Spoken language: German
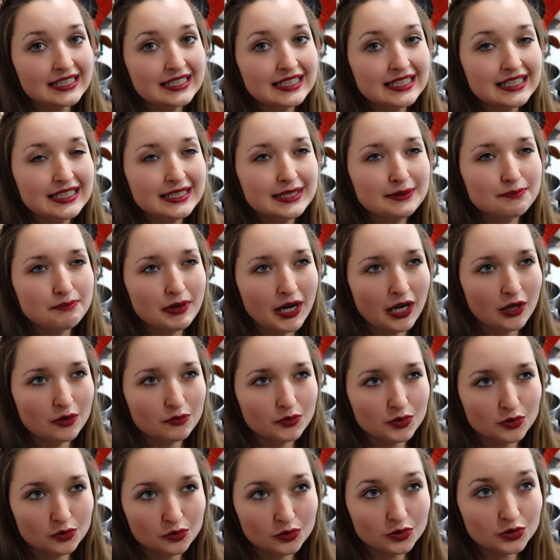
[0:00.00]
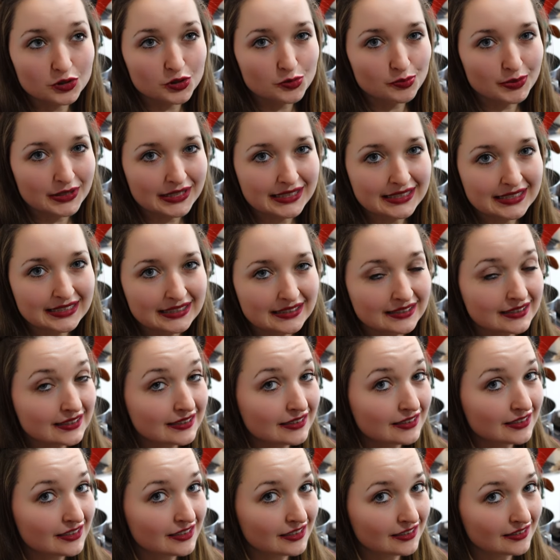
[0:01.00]
Die Baumkuchenspitzen
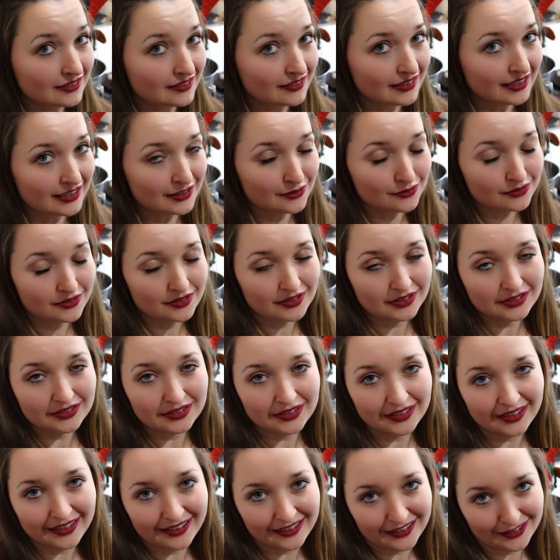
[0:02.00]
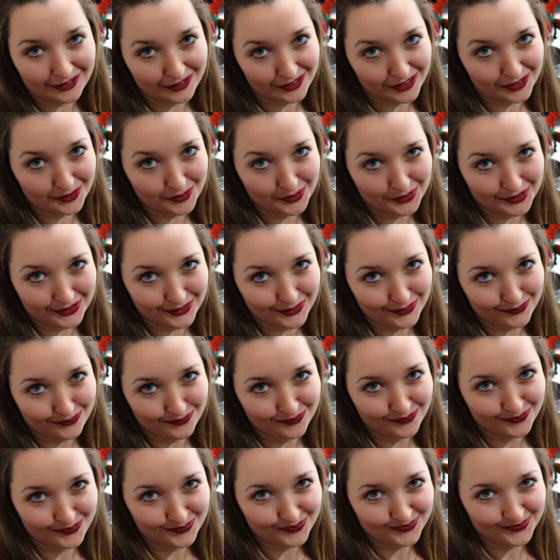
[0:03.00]
sind, also die sind grandios.
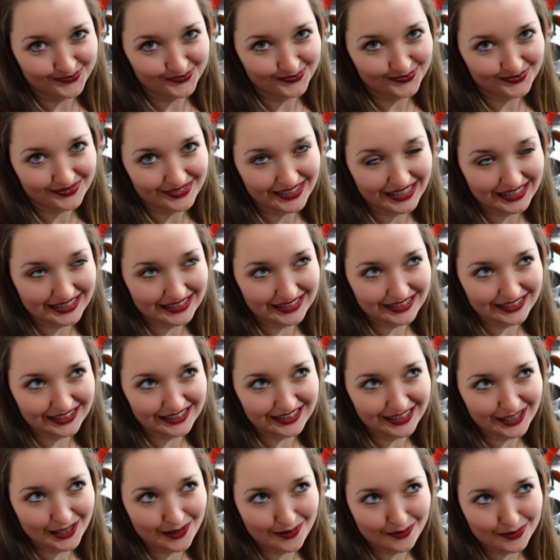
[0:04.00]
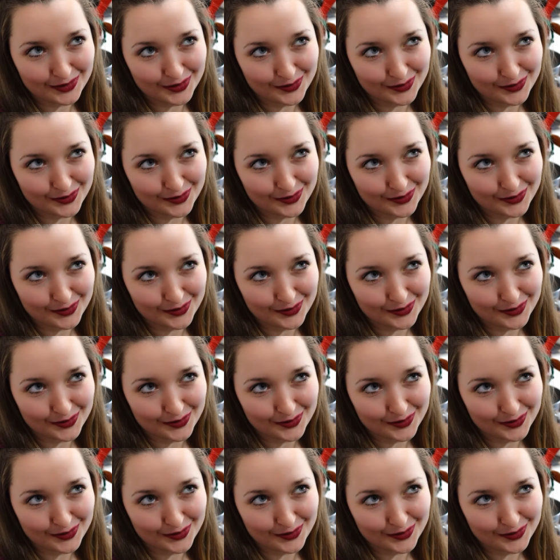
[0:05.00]
Das sind, glaube